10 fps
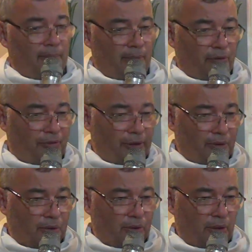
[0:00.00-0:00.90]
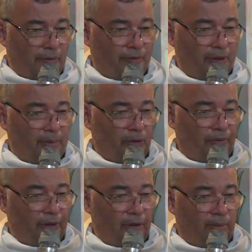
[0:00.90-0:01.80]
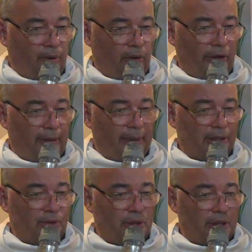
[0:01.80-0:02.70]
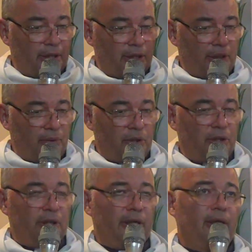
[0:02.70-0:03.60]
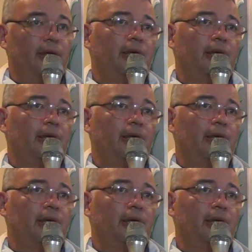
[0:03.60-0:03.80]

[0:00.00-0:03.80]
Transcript: Meu filho sofre, meu filho morre, mas no terceiro dia